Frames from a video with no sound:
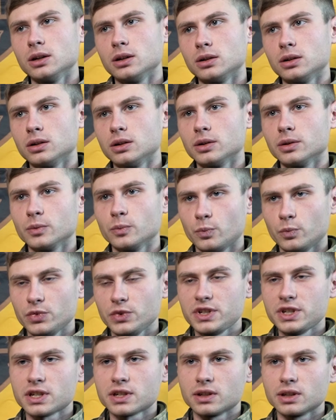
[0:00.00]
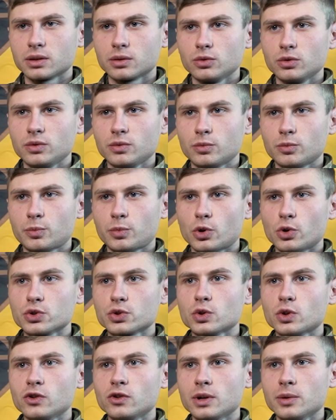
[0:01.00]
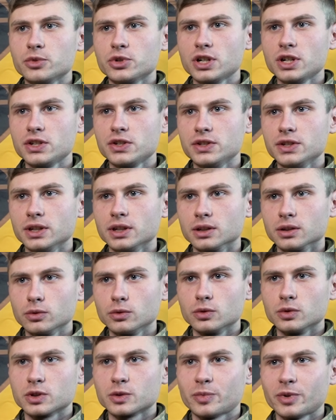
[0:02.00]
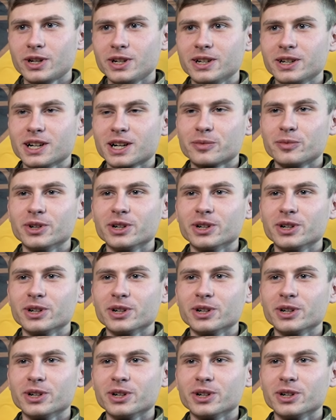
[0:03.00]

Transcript: Э, естественно, ну, по условиям жизни, ну, спали как